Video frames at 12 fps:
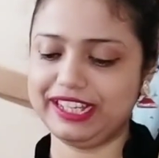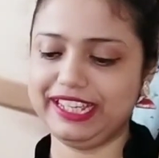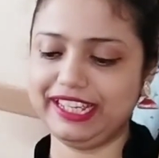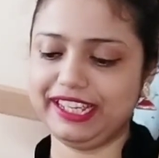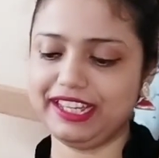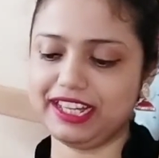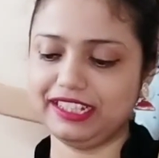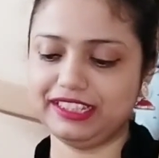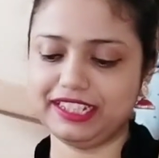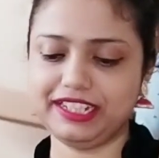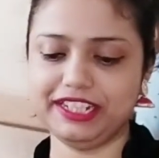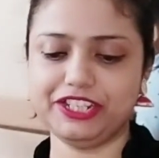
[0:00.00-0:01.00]
ये
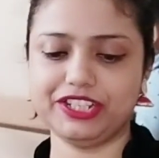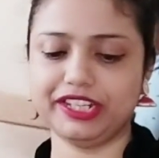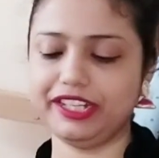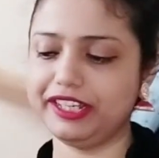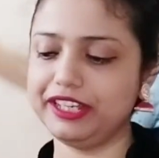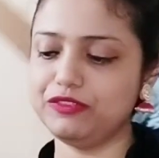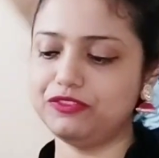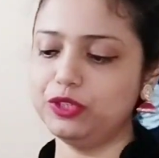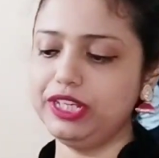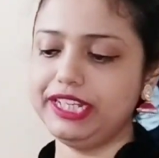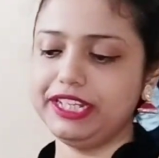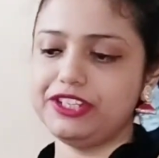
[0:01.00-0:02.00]
अंदर टी शर्ट है
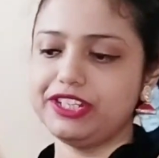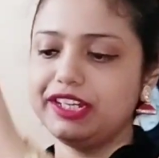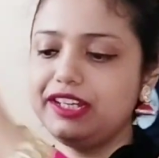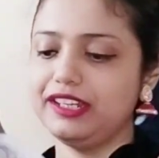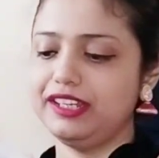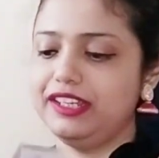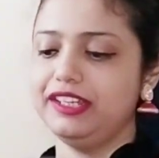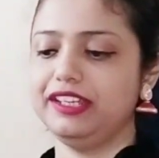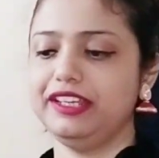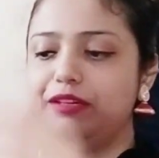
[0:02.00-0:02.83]
फुल टी शर्ट